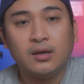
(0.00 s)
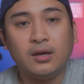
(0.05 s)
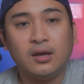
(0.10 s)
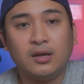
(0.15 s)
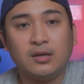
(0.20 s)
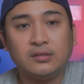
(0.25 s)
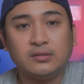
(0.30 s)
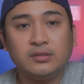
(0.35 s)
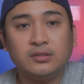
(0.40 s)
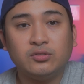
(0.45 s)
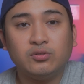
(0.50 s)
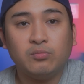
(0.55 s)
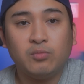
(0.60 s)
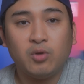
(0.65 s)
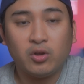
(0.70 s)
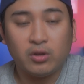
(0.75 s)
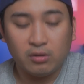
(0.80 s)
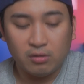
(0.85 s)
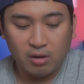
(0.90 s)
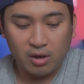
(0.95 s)
à, xin chúc
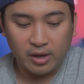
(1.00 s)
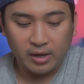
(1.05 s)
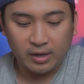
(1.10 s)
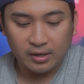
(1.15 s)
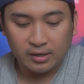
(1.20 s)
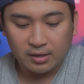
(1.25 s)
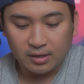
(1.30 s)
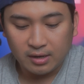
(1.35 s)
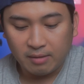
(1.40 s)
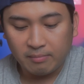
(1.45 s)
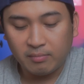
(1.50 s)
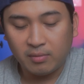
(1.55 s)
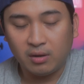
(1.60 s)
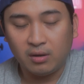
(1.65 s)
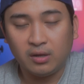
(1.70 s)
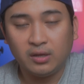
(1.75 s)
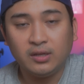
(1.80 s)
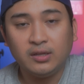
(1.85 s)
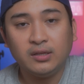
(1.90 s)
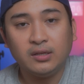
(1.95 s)
mọi người năm
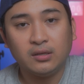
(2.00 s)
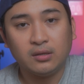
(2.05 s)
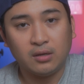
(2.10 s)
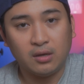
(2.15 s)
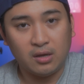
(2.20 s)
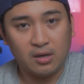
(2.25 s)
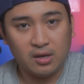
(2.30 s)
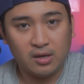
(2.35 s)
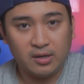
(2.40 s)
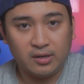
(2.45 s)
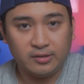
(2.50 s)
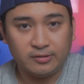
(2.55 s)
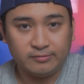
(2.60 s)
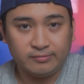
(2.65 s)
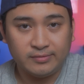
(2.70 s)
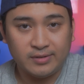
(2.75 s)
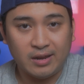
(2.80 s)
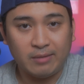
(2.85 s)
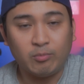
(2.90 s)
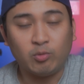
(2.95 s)
mới à,
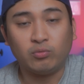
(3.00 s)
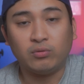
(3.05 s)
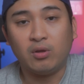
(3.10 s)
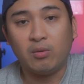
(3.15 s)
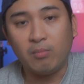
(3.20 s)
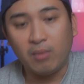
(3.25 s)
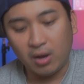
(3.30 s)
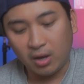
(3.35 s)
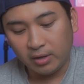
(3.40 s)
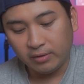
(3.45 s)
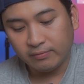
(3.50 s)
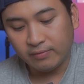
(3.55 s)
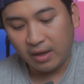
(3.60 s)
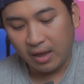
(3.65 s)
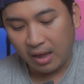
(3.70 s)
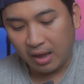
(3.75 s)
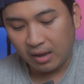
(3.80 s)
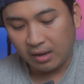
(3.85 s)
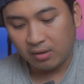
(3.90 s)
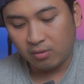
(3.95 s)
đặt mục tiêu mới
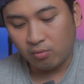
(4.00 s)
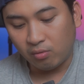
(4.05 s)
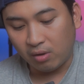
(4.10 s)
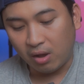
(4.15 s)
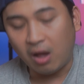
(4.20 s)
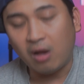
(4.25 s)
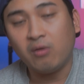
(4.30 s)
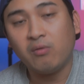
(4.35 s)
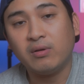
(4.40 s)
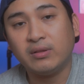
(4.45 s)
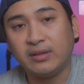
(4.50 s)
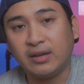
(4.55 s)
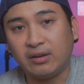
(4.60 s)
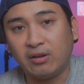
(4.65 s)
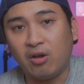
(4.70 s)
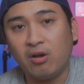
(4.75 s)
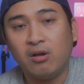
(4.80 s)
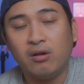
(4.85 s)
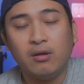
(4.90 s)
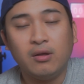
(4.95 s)
và cố gắng hoàn
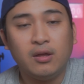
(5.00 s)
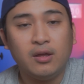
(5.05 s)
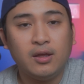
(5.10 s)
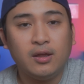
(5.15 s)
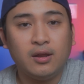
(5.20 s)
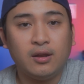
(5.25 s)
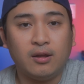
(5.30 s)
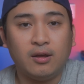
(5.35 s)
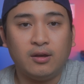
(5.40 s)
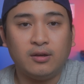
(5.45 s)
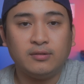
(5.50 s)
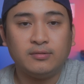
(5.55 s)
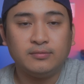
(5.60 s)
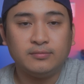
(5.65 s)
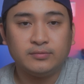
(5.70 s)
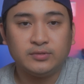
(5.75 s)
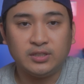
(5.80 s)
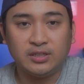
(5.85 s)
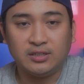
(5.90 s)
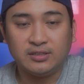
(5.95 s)
thành nó đó
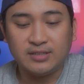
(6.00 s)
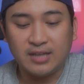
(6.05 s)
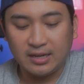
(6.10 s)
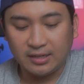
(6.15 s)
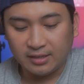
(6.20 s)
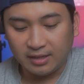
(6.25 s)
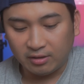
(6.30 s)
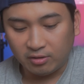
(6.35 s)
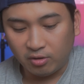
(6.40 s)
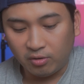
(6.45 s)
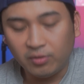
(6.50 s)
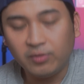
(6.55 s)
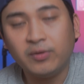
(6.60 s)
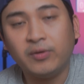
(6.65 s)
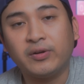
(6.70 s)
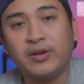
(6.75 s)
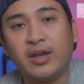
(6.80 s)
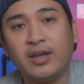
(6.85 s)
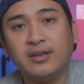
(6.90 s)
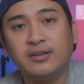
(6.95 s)
chỉ đơn giản như thế thôi
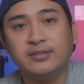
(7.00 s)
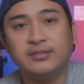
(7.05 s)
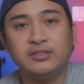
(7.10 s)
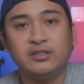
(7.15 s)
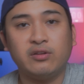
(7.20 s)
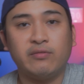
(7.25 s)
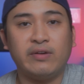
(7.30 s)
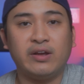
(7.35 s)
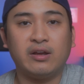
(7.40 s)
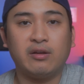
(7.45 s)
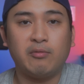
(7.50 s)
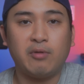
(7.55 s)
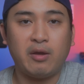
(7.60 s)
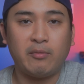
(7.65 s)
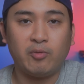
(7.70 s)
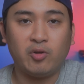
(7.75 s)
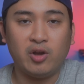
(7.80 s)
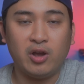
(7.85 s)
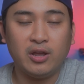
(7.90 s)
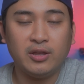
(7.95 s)
ok xin chào và hẹn gặp
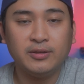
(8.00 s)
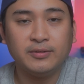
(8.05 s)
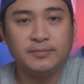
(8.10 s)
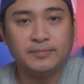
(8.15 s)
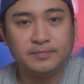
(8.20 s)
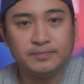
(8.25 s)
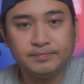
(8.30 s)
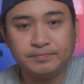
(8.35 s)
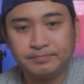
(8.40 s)
lại mọi người